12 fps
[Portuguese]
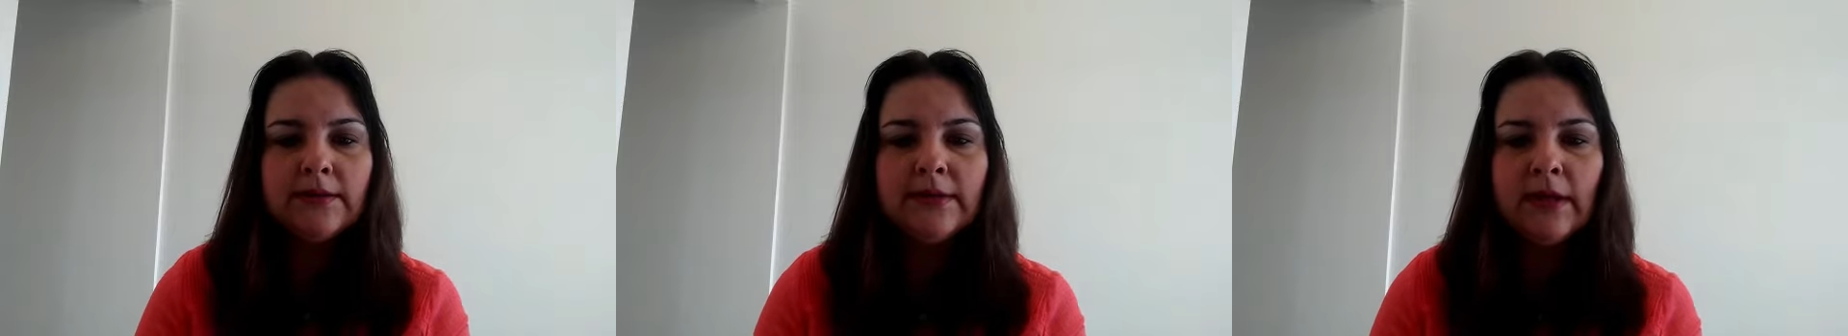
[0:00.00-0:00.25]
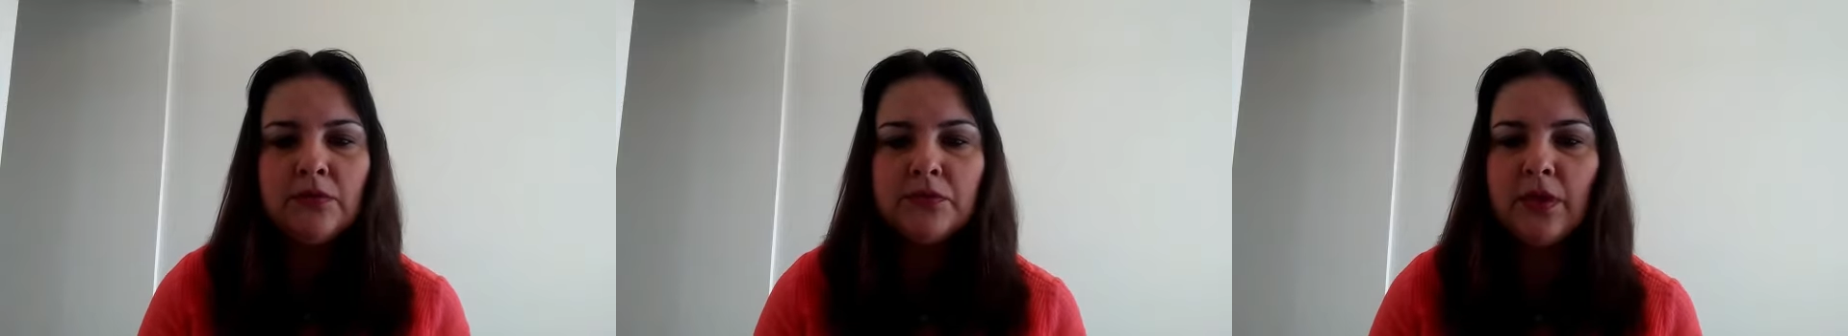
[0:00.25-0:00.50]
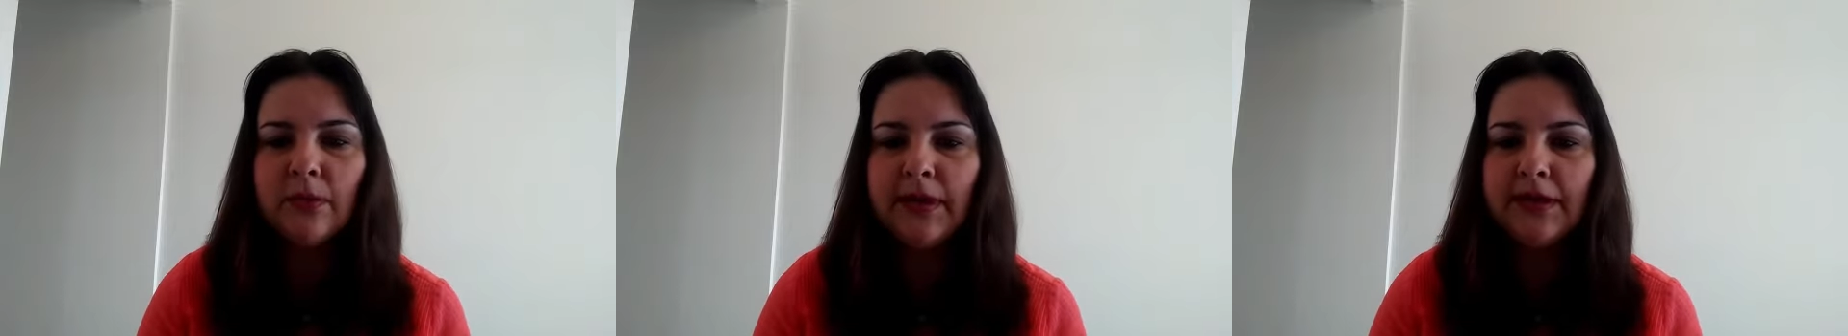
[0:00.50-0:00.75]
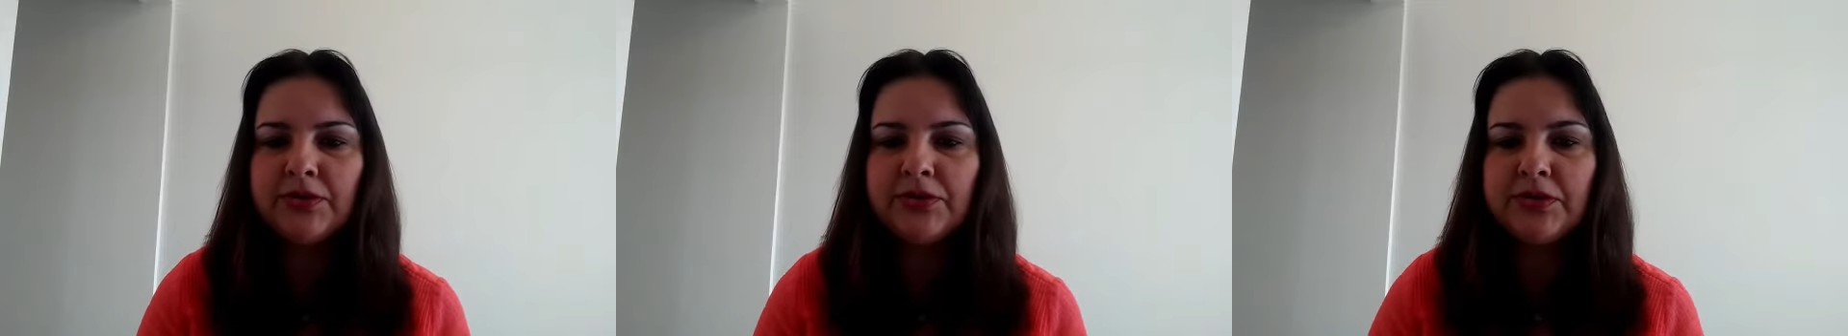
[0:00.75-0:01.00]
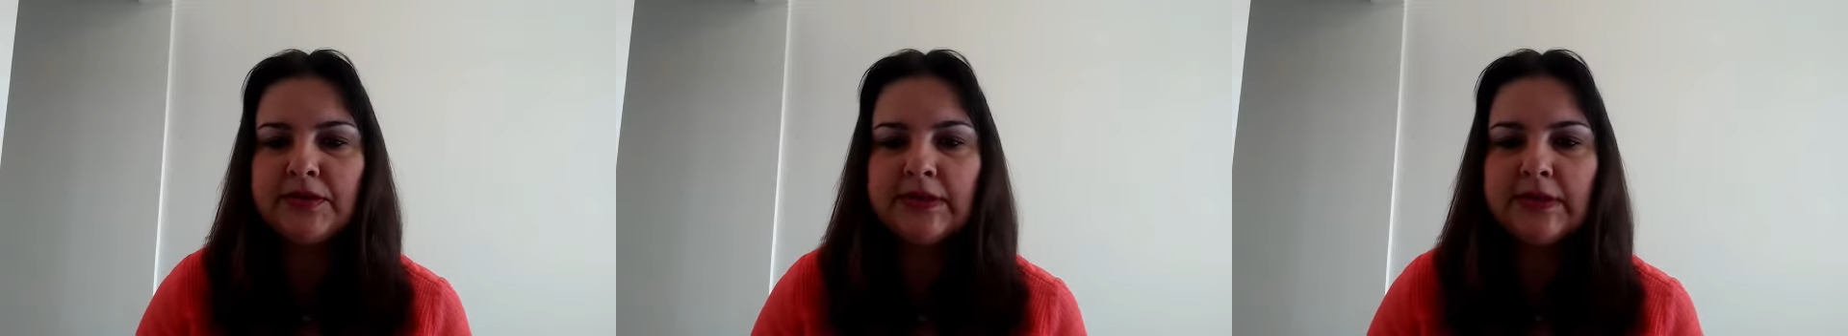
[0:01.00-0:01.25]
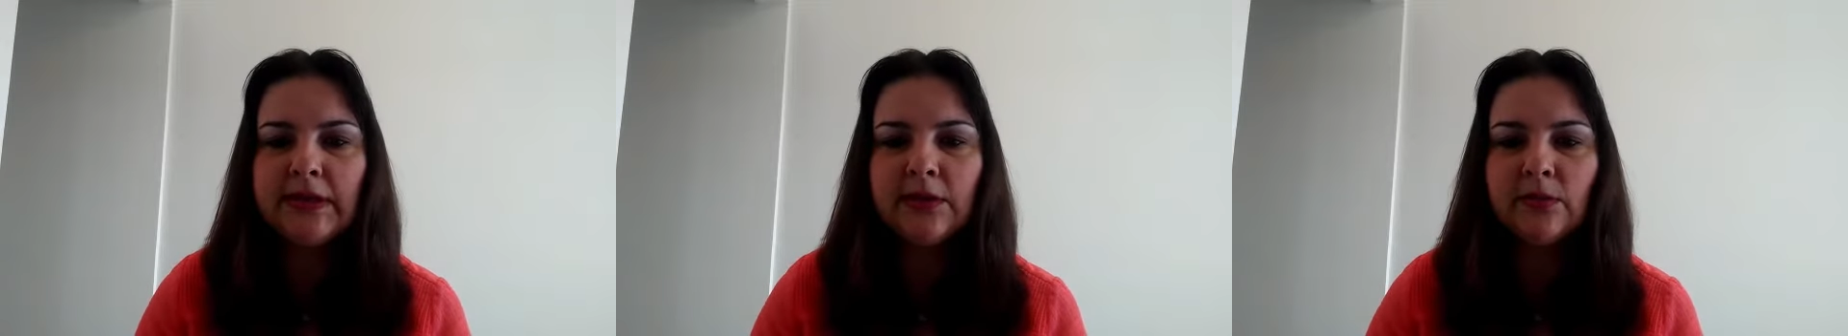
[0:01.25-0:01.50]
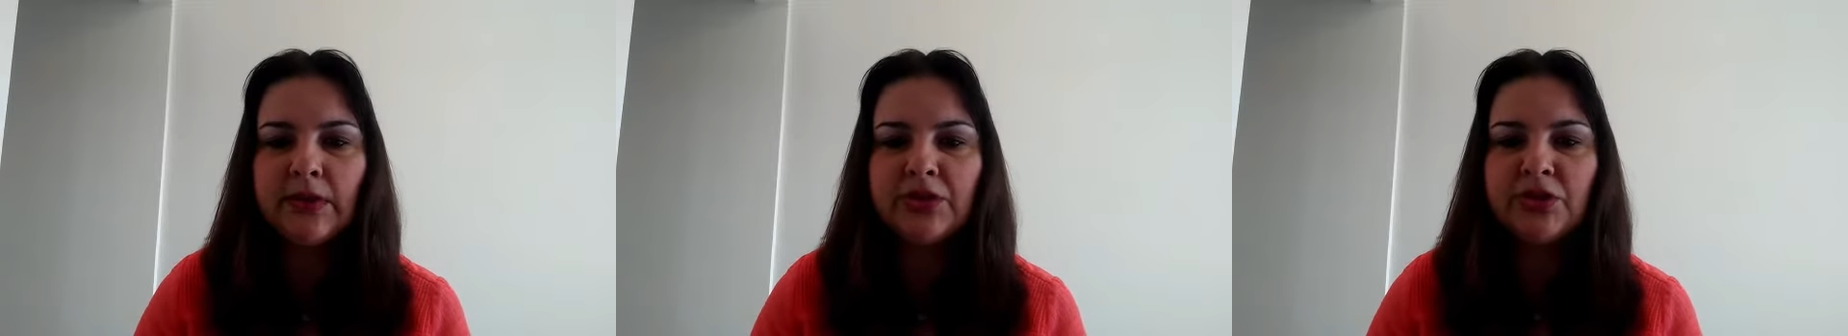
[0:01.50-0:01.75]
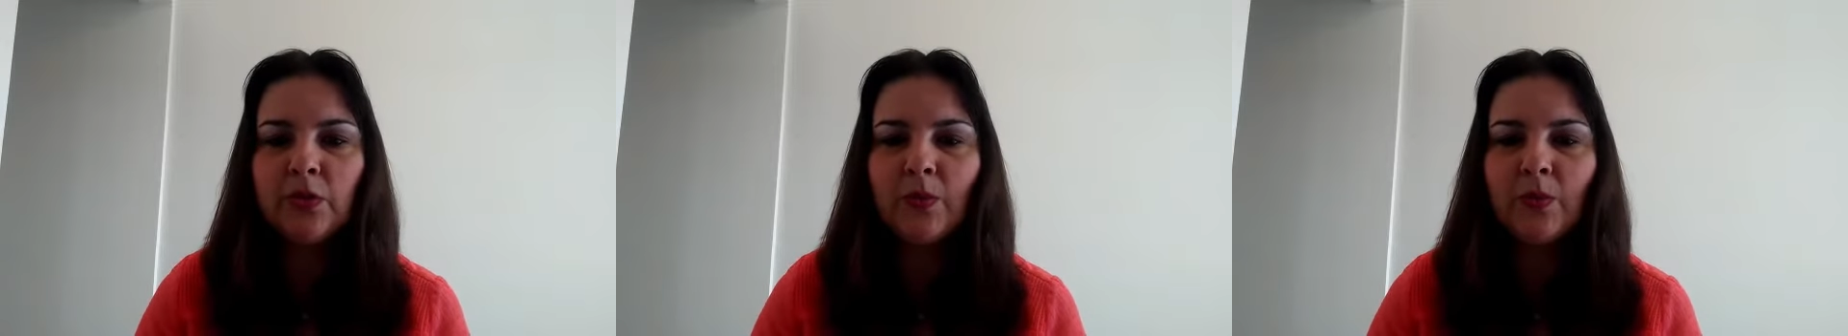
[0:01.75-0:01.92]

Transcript: não somente de ensino, mas de